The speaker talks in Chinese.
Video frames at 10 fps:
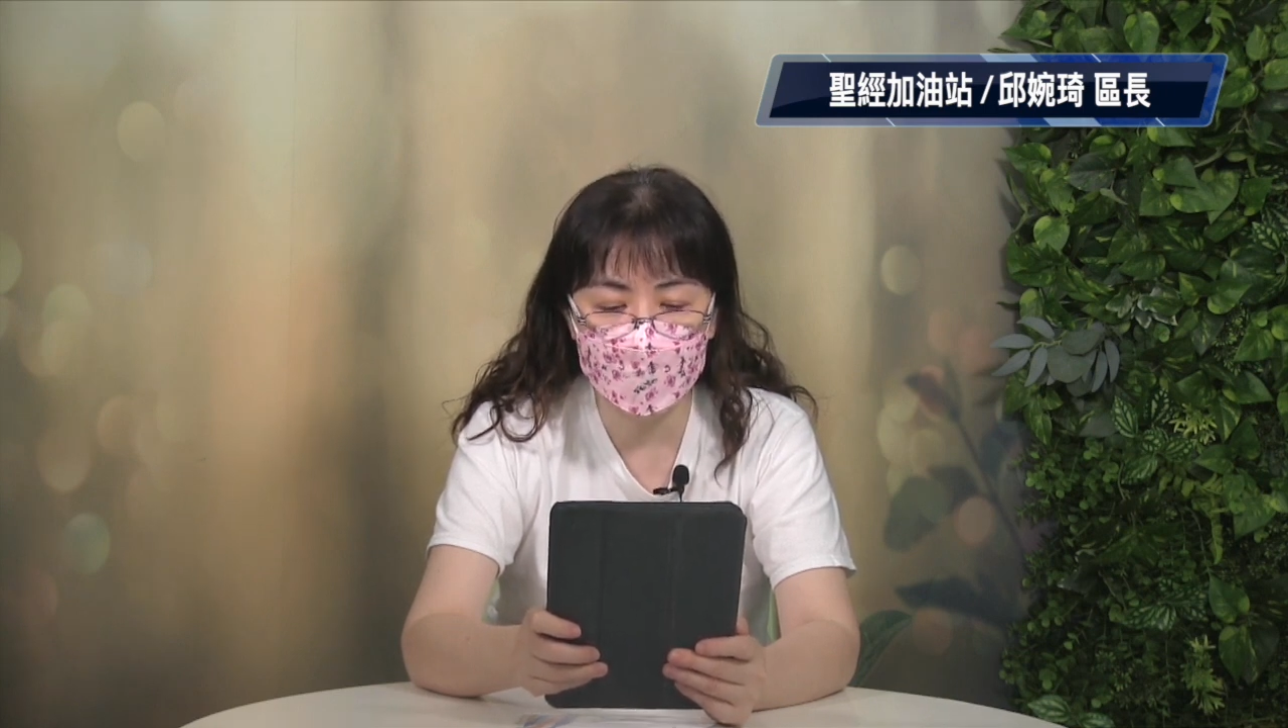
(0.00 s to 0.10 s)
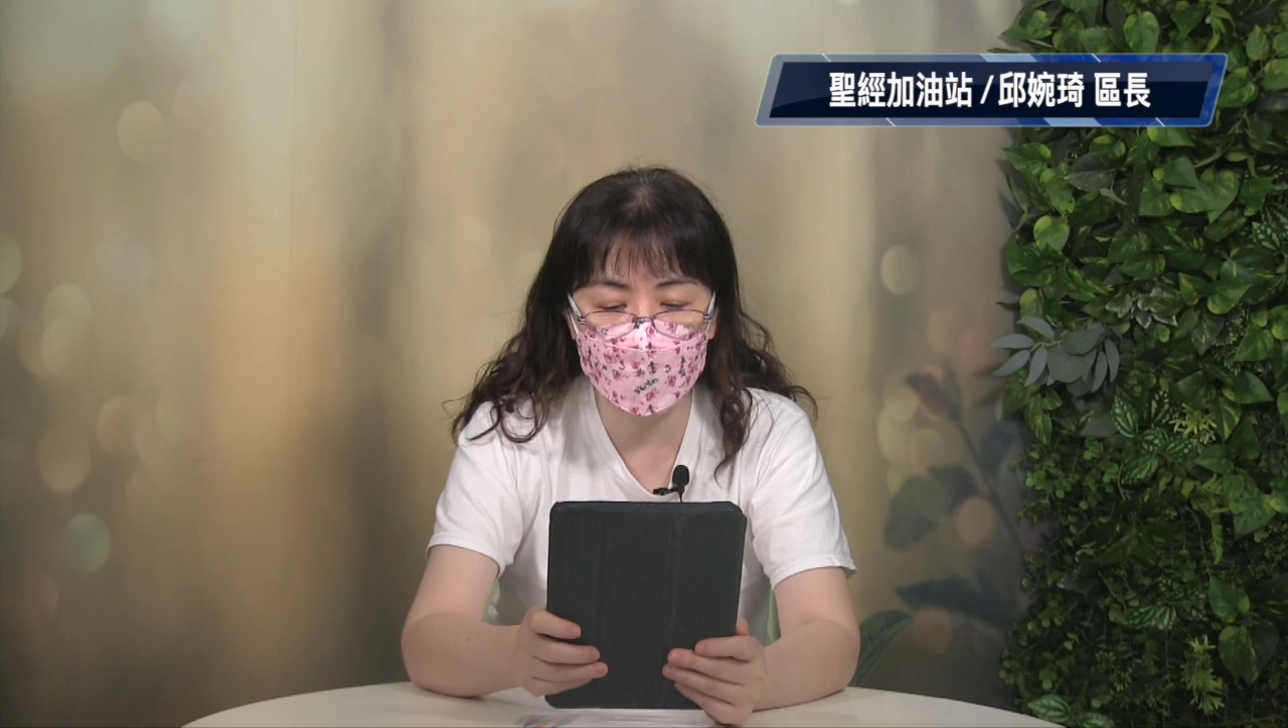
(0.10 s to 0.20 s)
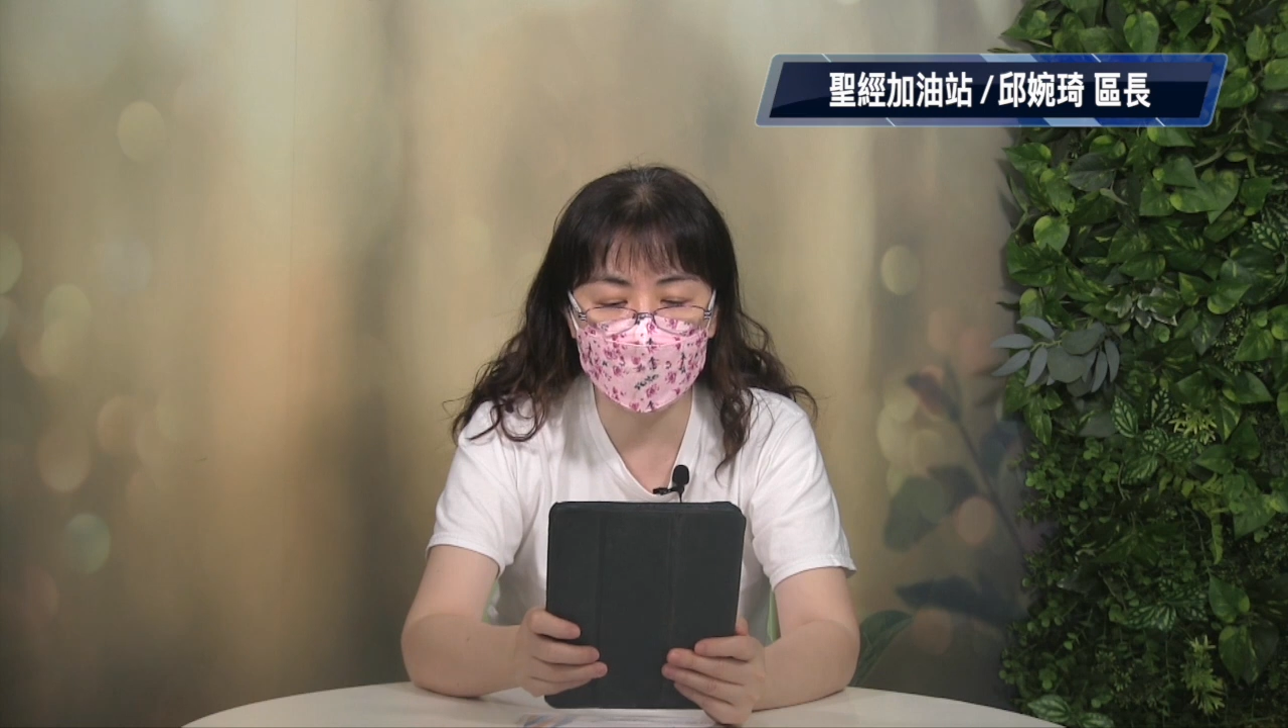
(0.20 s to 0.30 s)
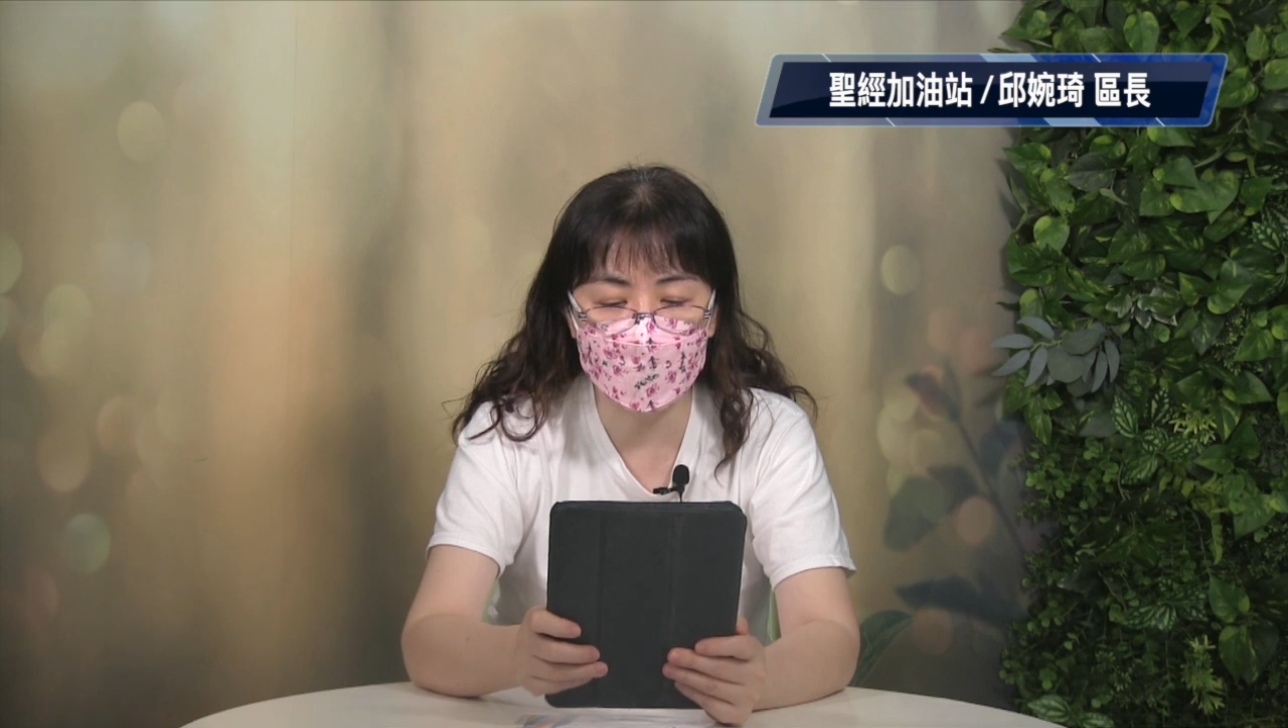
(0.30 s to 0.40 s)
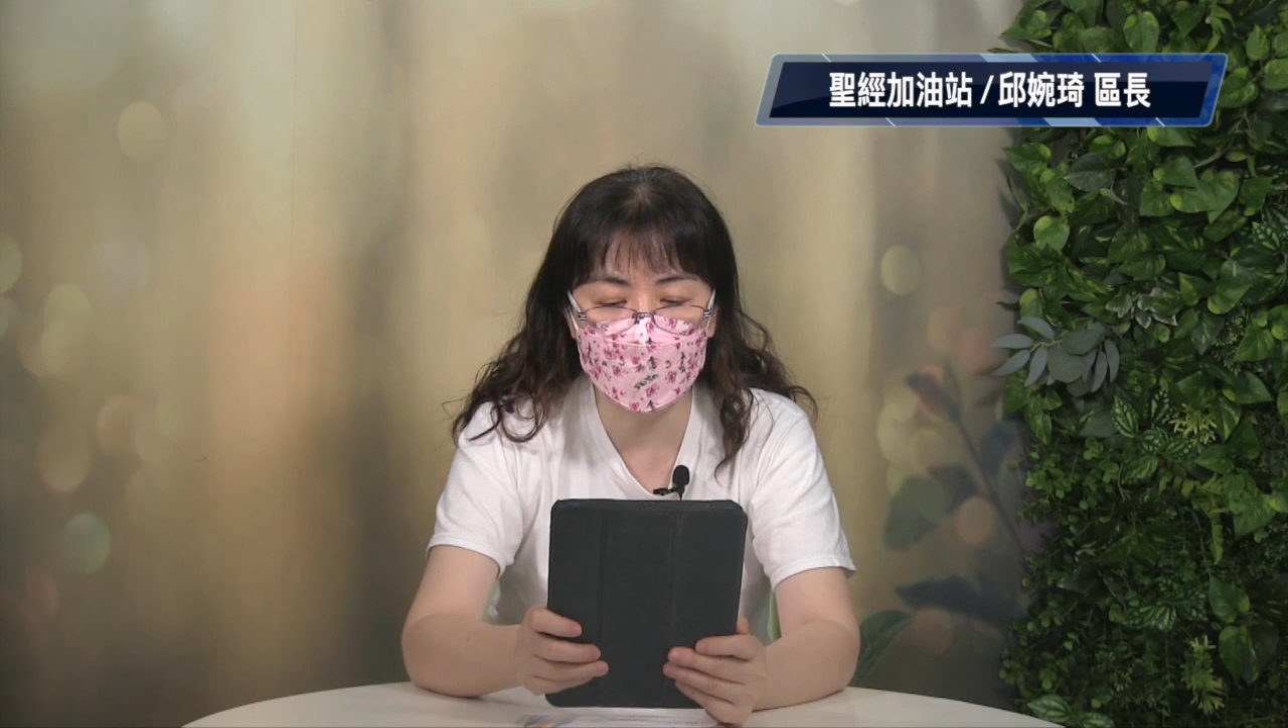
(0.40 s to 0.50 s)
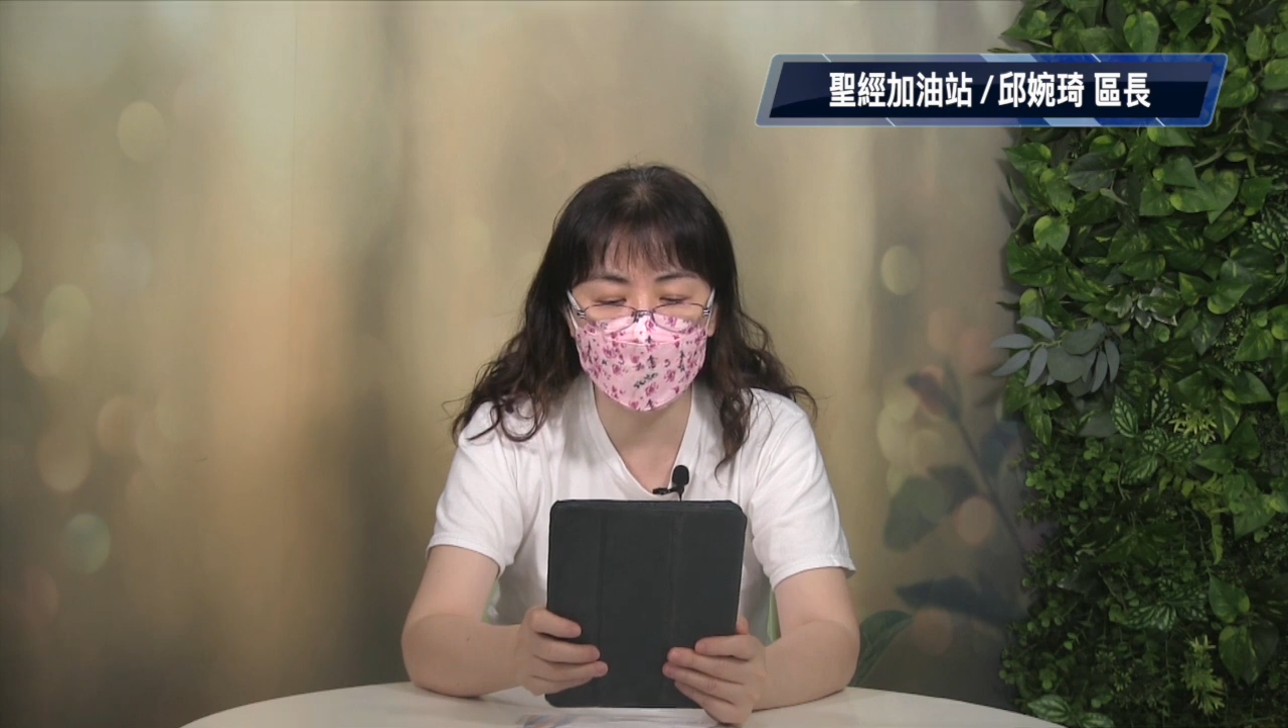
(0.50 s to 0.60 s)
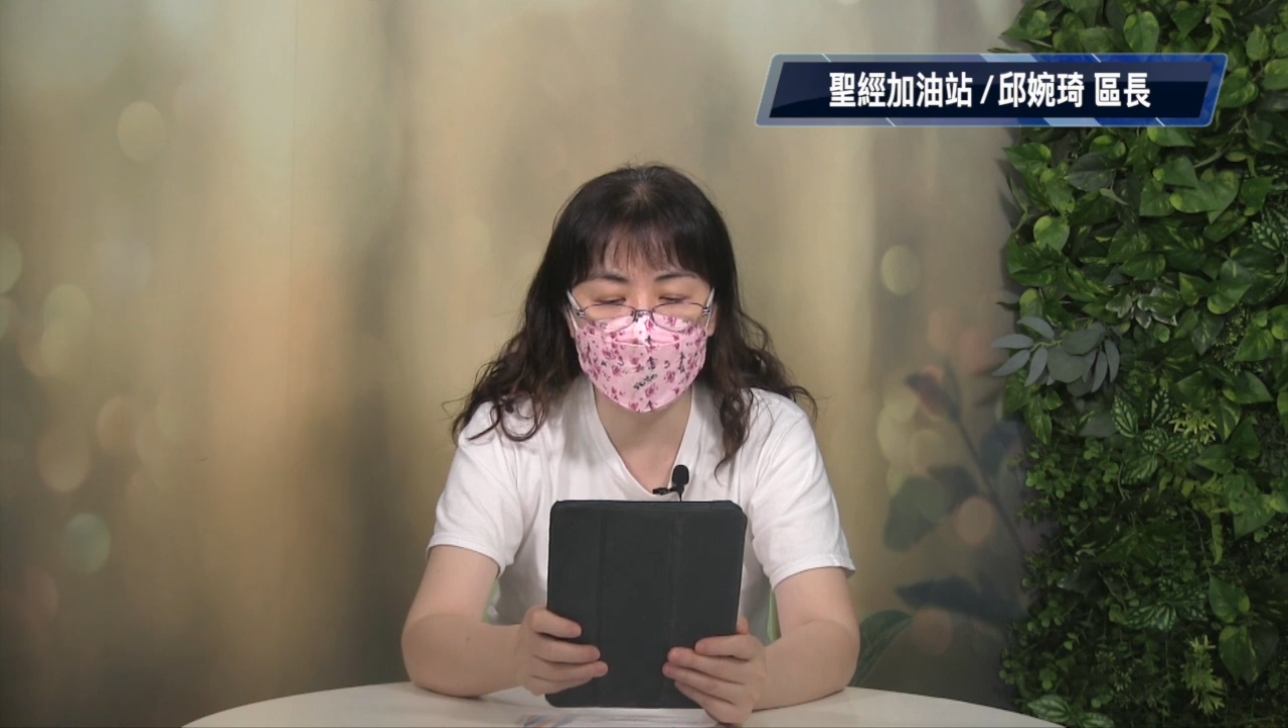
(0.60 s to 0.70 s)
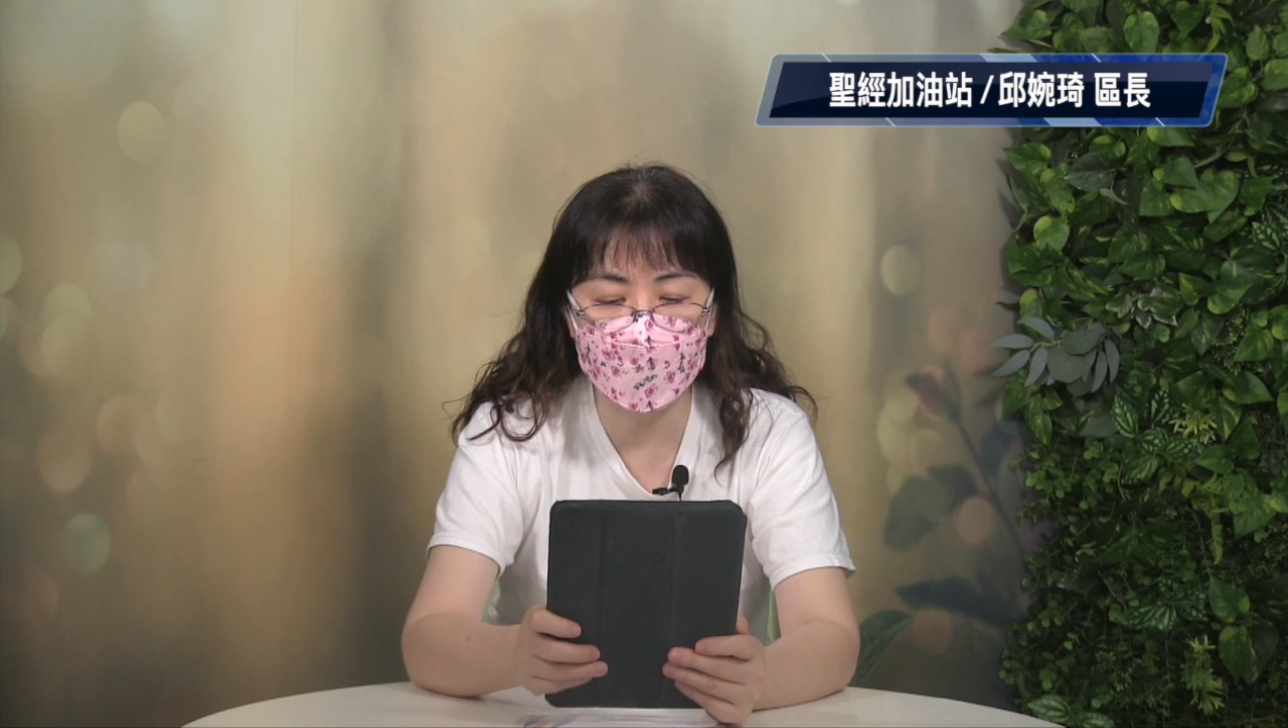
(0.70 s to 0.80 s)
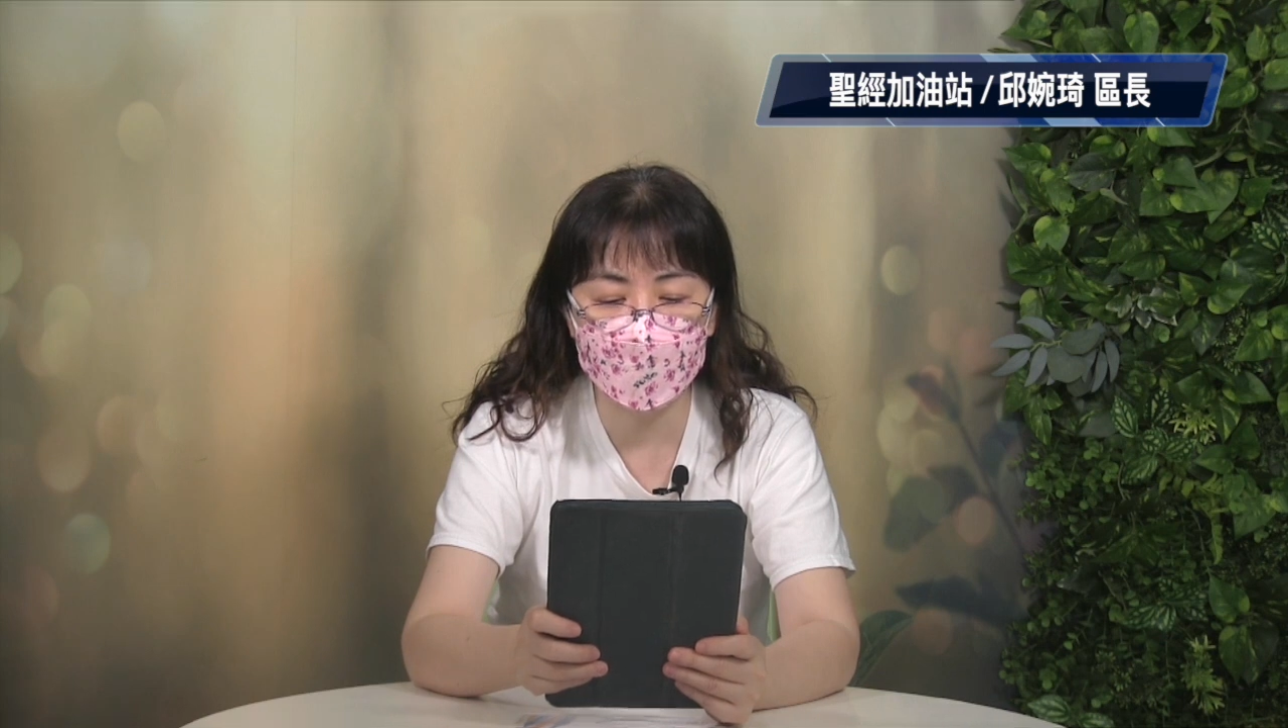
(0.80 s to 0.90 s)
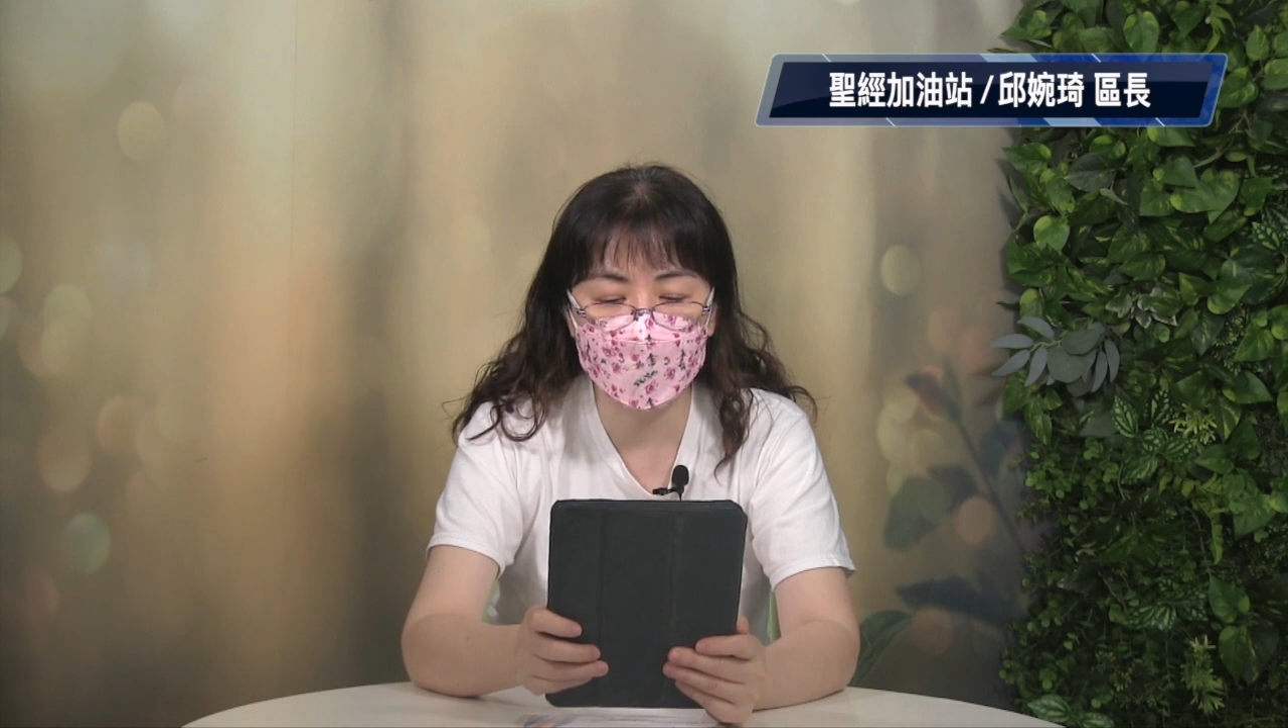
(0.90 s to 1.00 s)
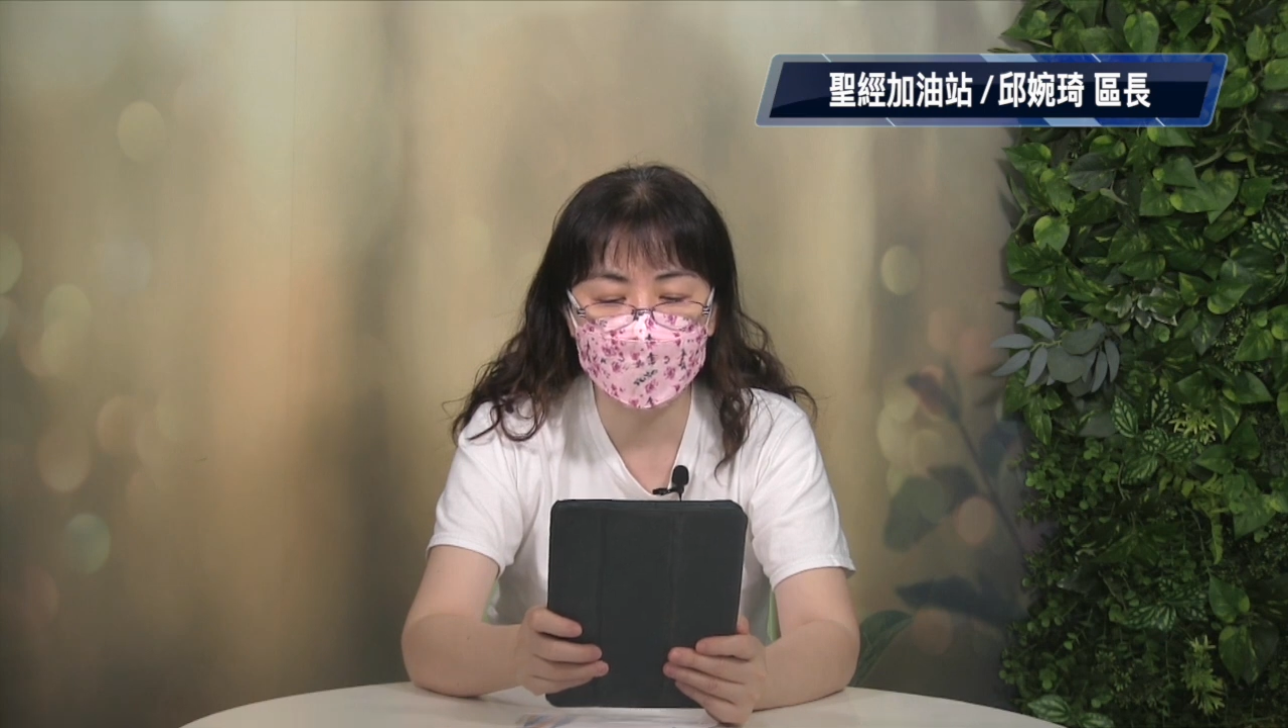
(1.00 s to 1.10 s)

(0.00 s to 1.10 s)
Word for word: 救出来，